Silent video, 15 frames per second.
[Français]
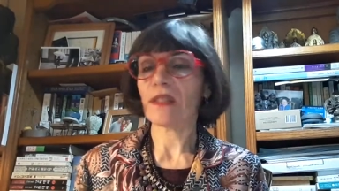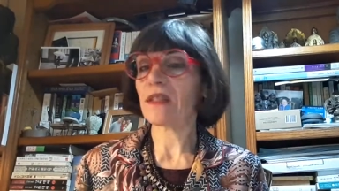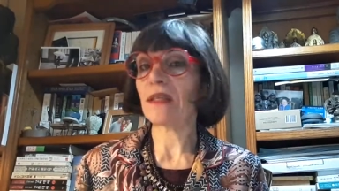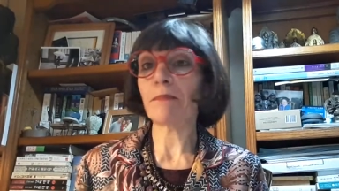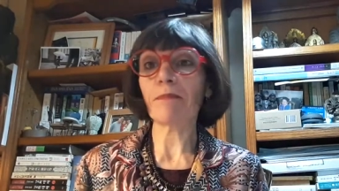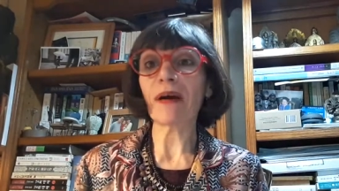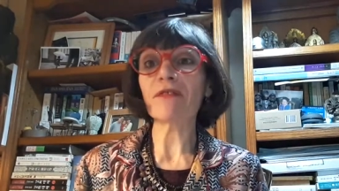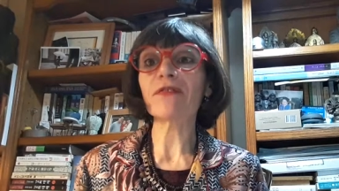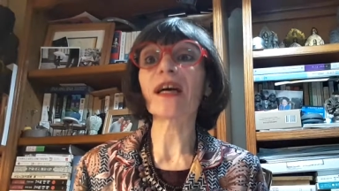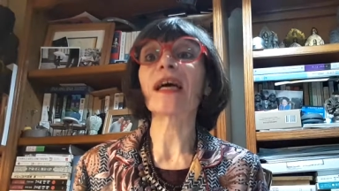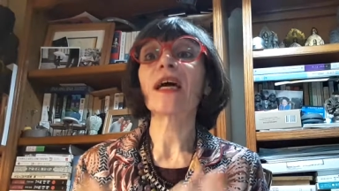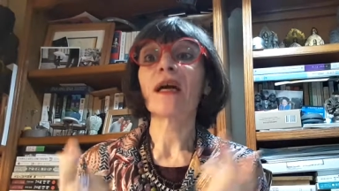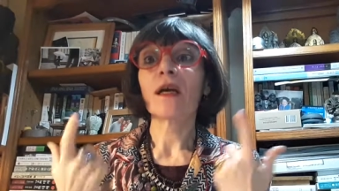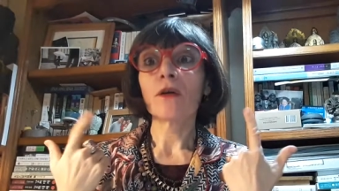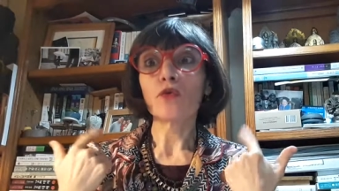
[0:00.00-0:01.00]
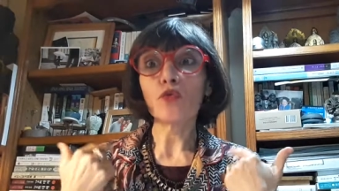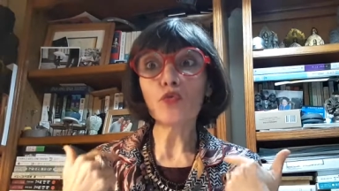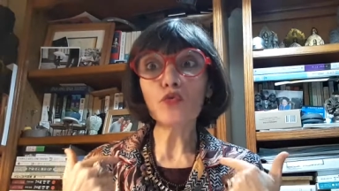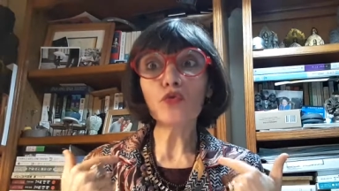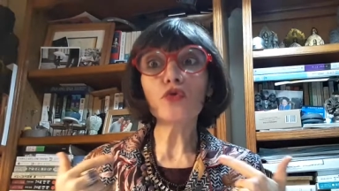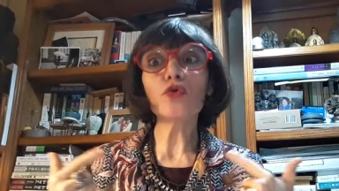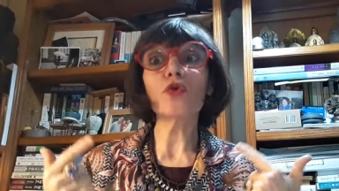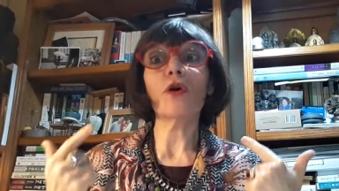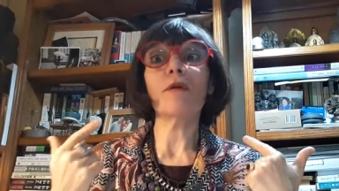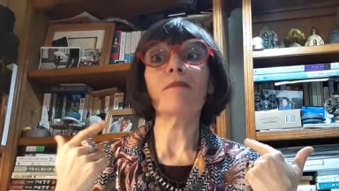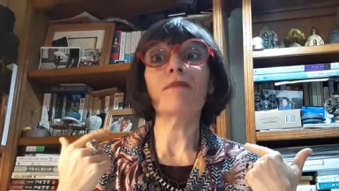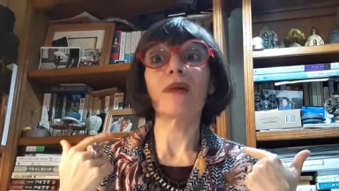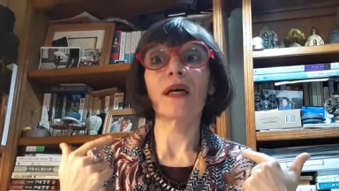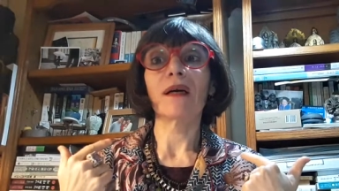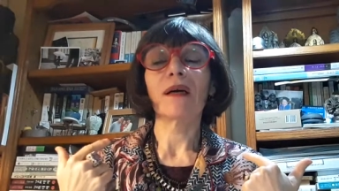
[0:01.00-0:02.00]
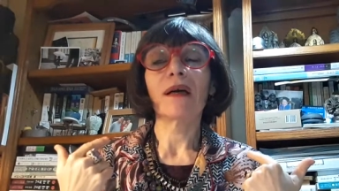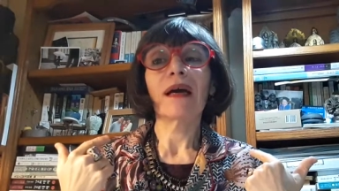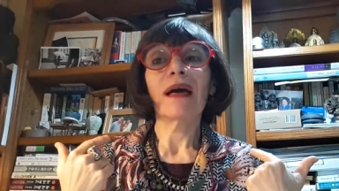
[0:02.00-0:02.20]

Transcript: ce n'est pas vrai. Nous sommes